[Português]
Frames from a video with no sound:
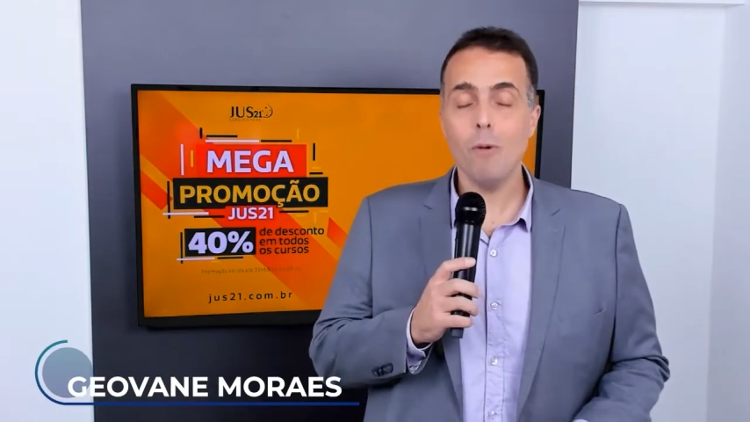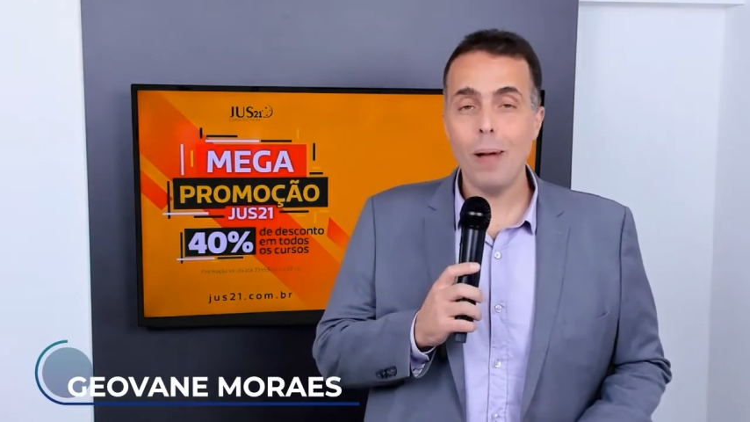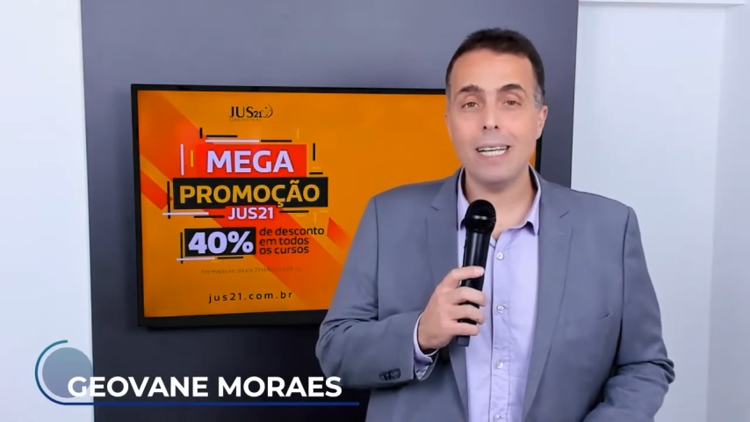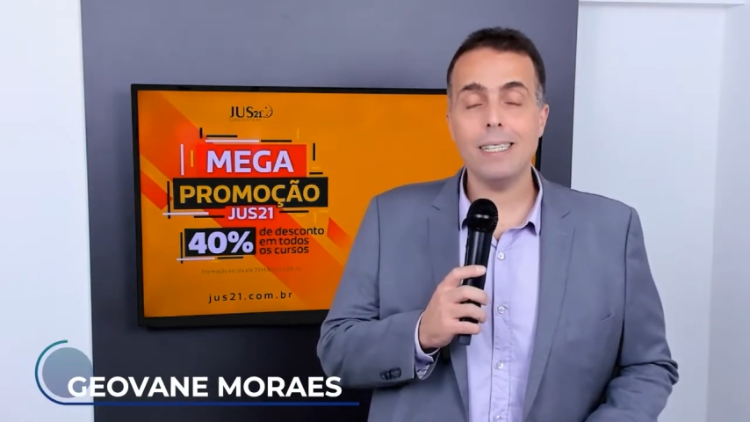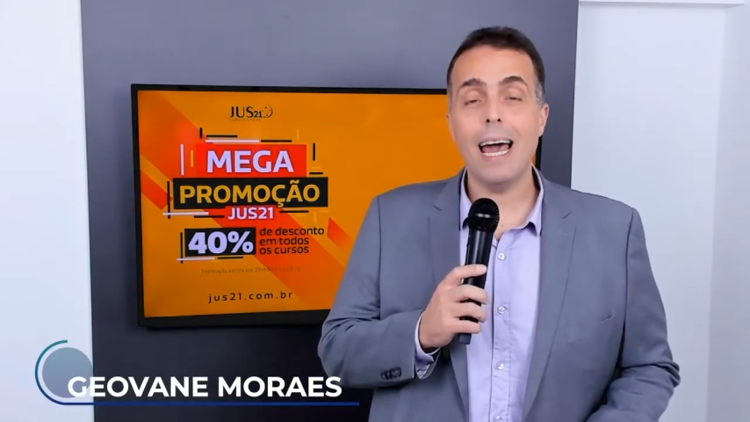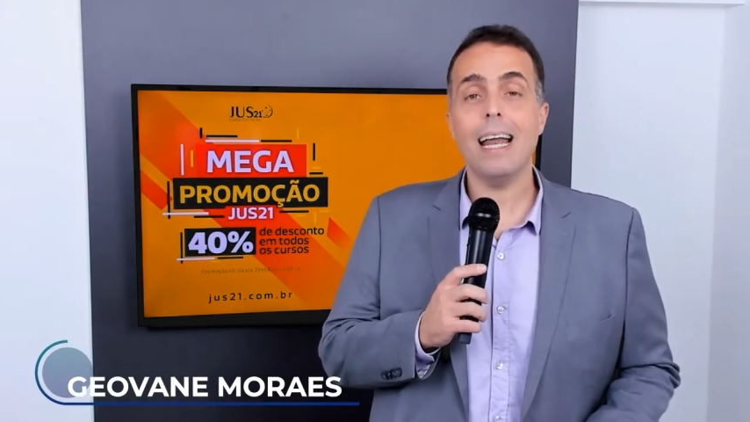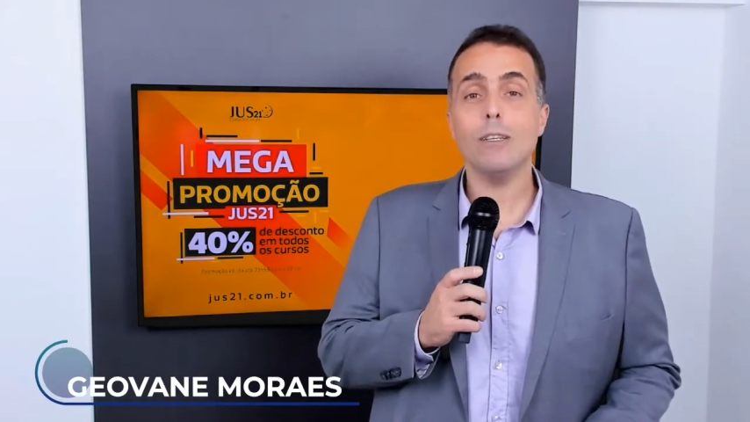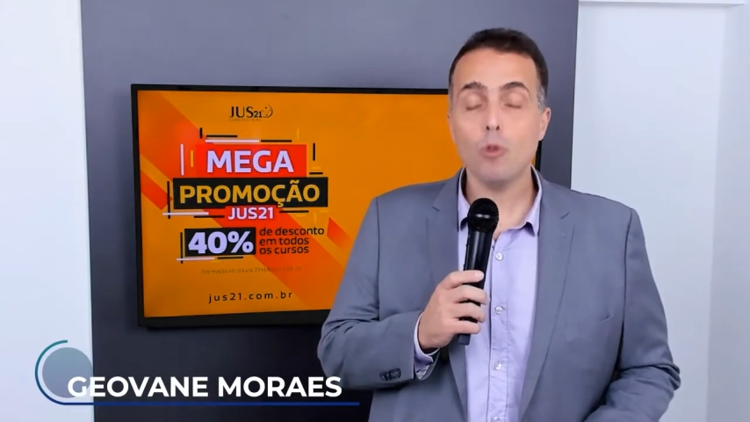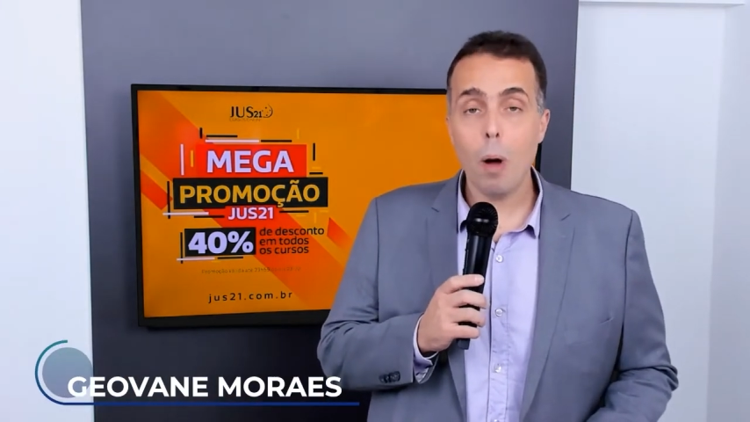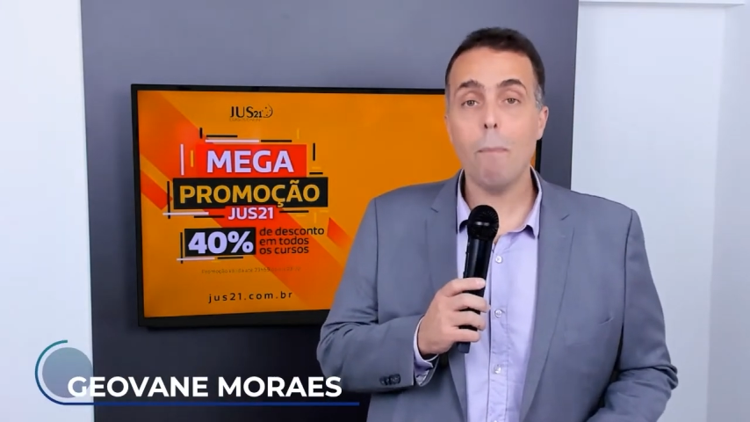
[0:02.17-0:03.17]
começar
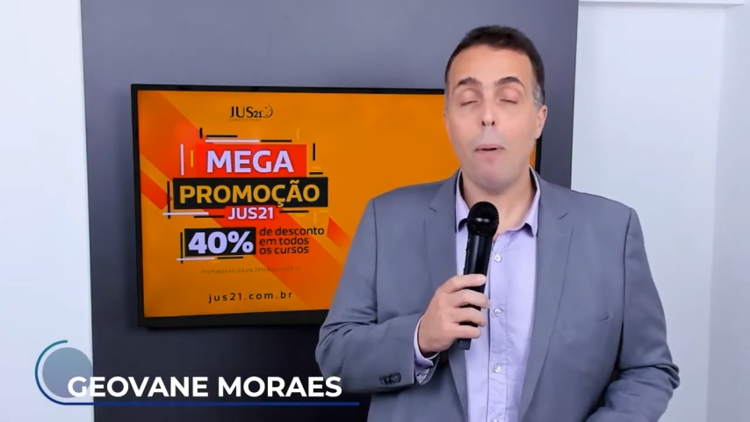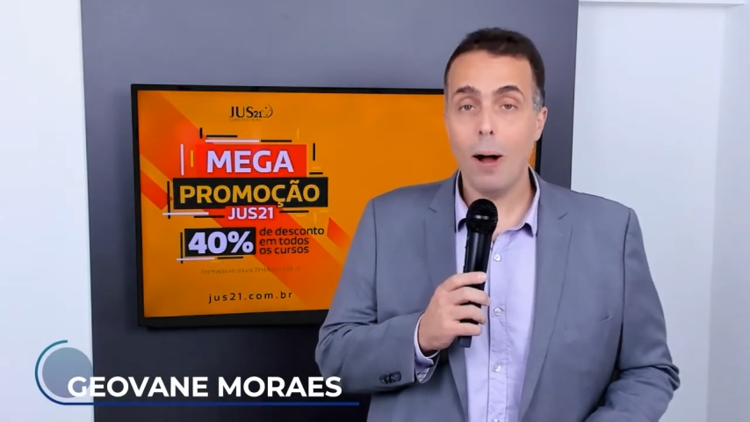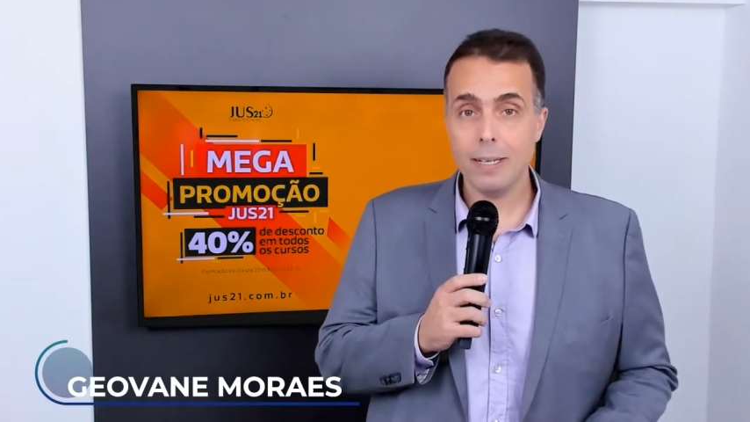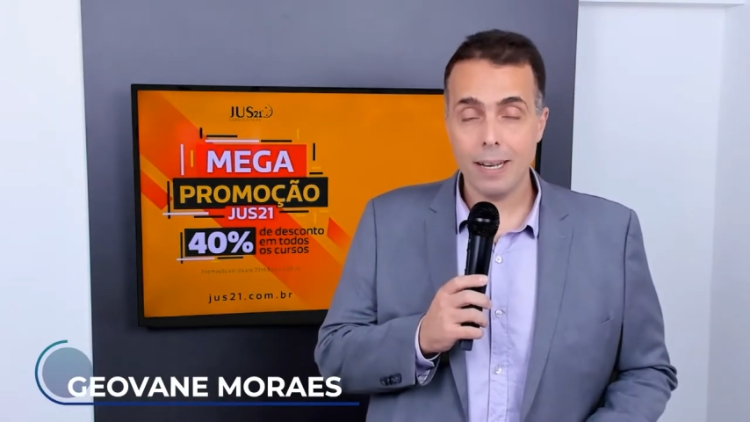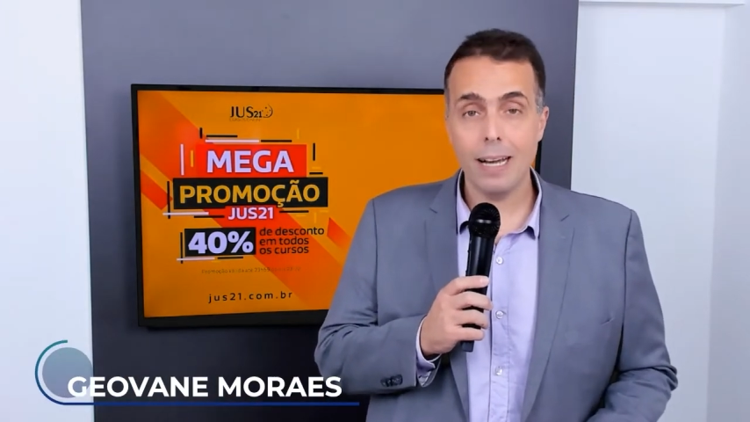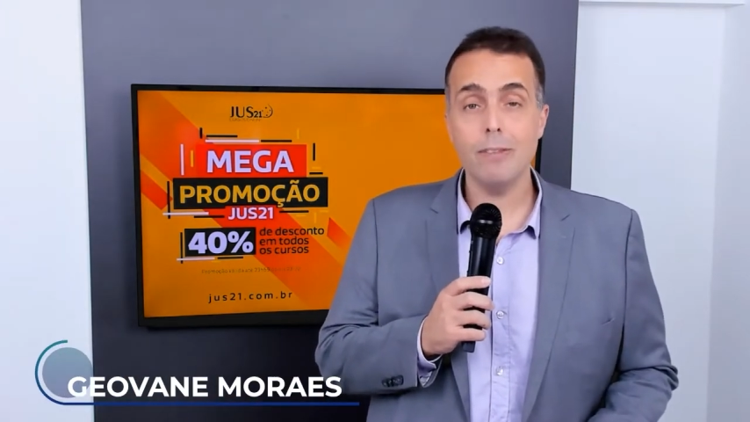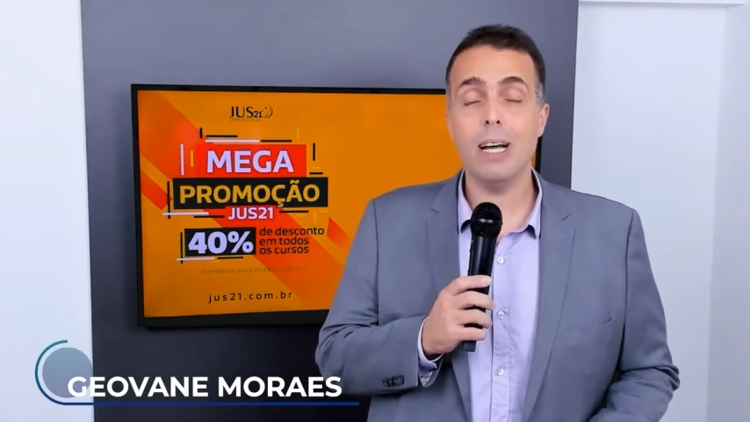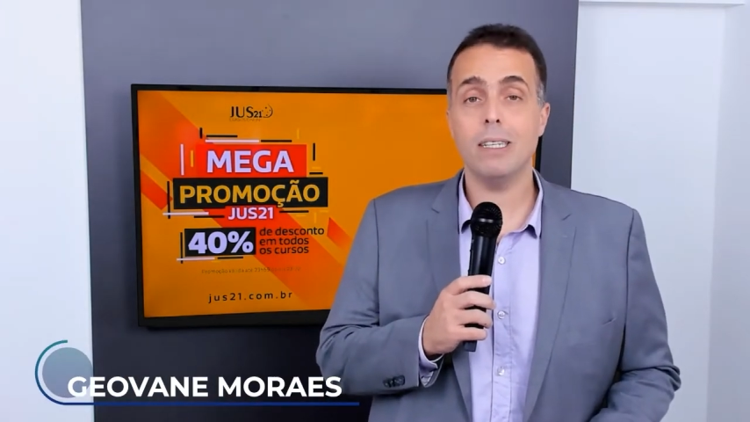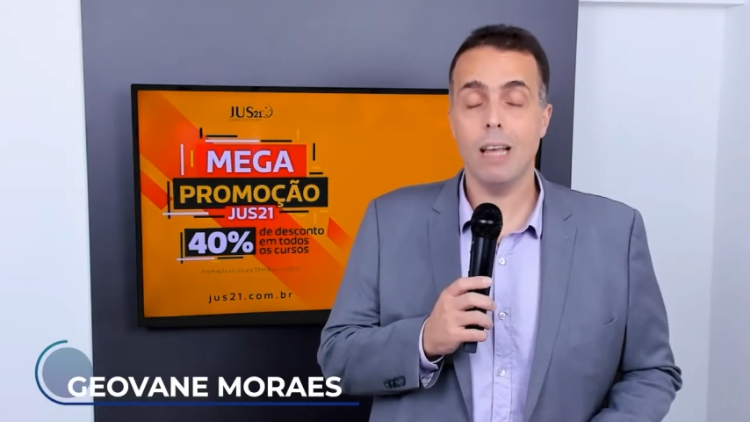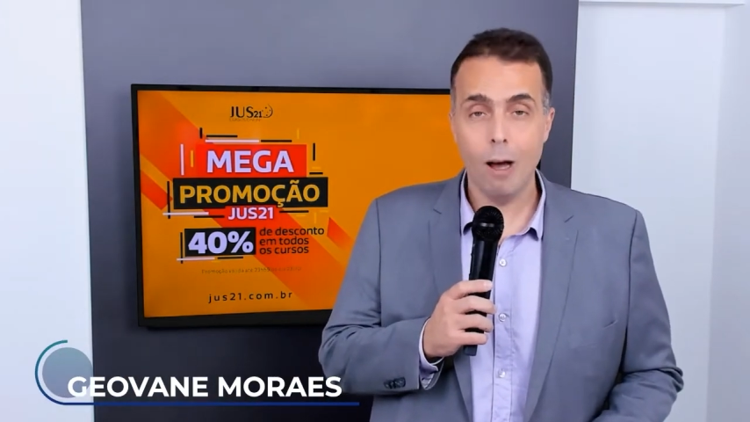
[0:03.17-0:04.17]
a sua
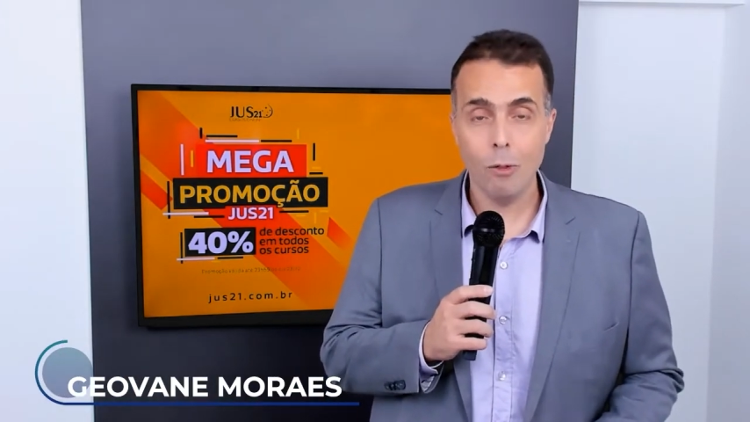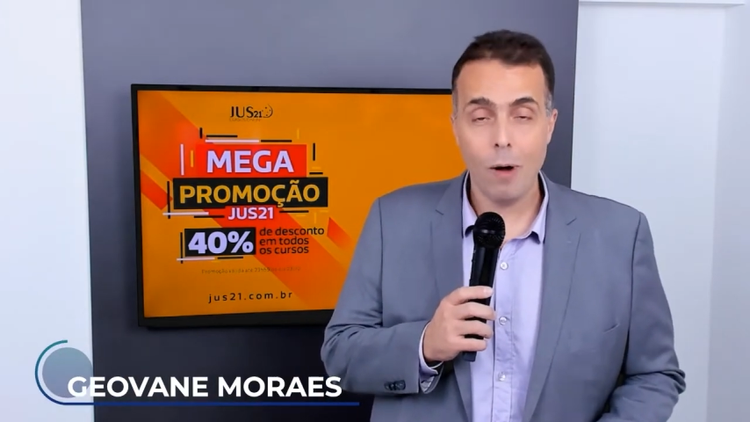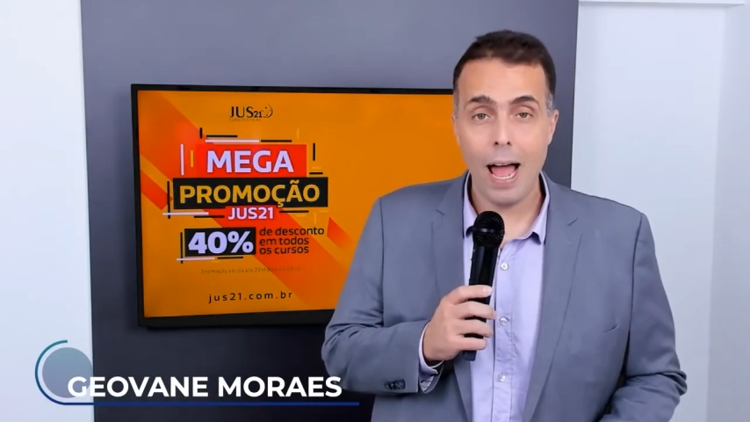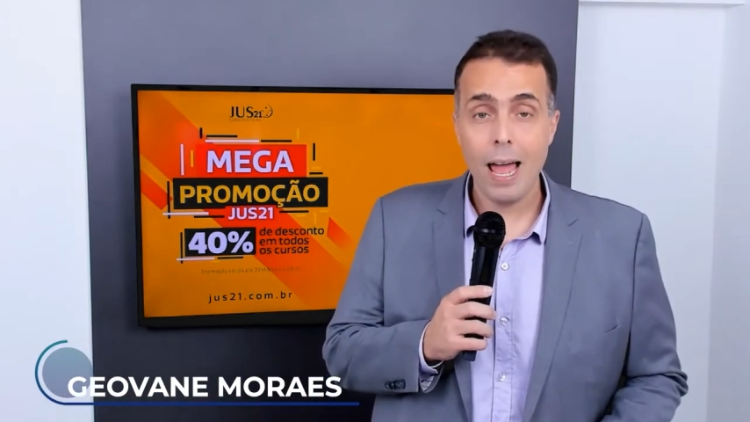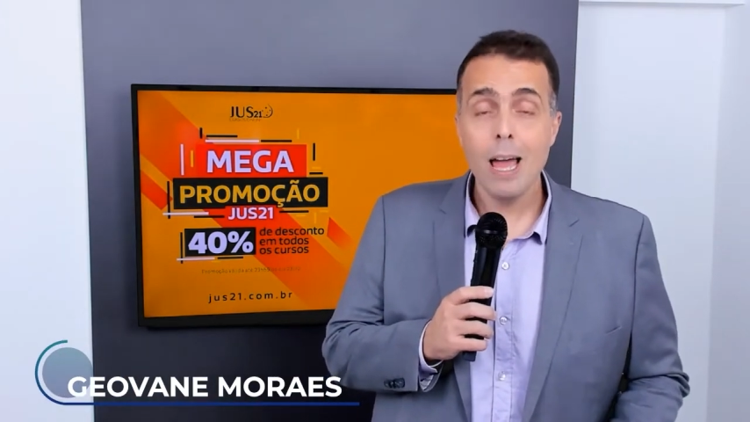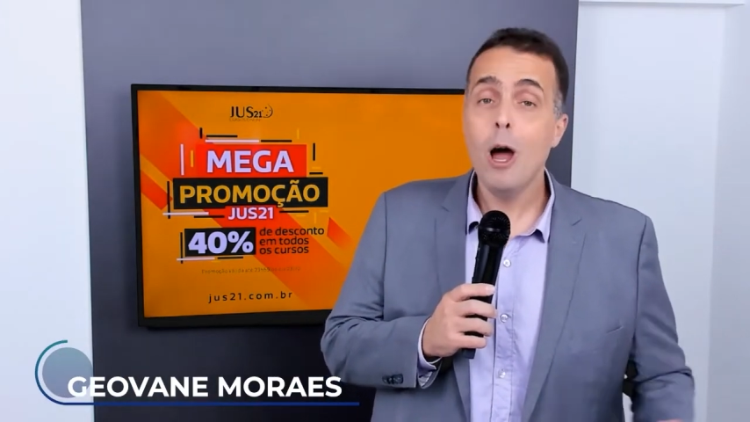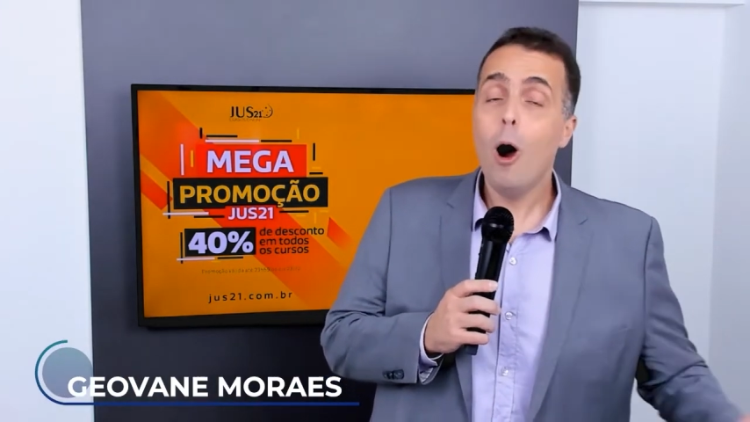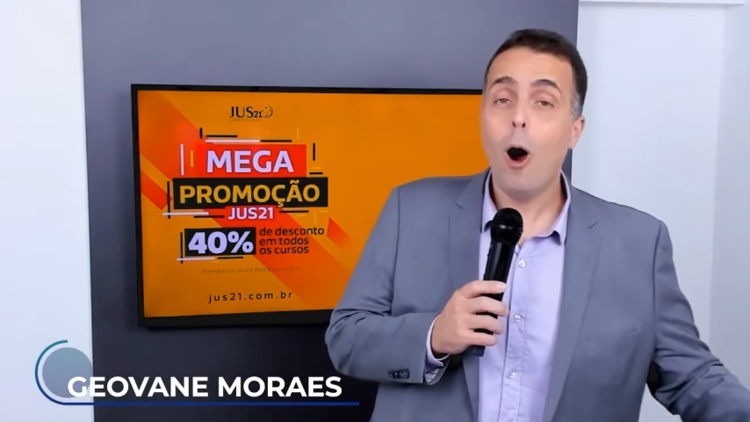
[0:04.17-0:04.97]
pós-graduação, não é?